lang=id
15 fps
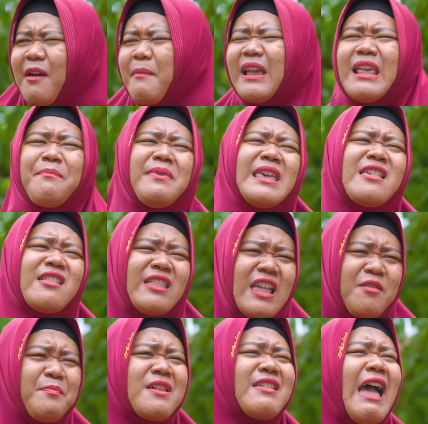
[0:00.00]
namanya
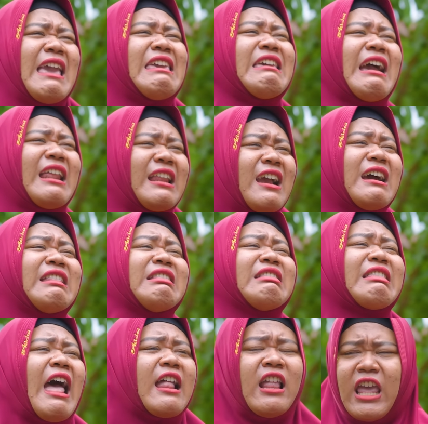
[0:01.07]
bisnis. Persaingannya
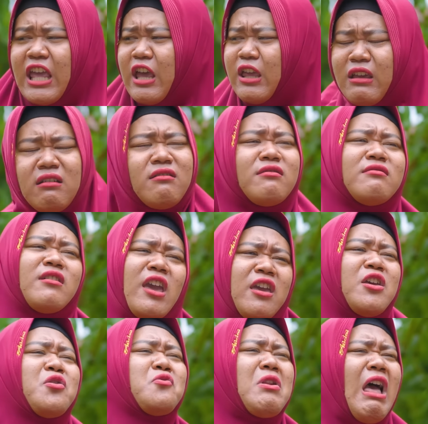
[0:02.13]
ketat. Kayak
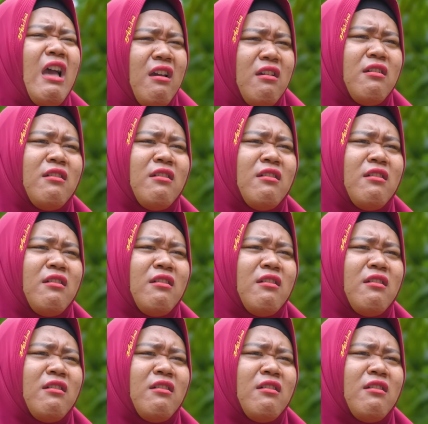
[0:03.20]
gitulah.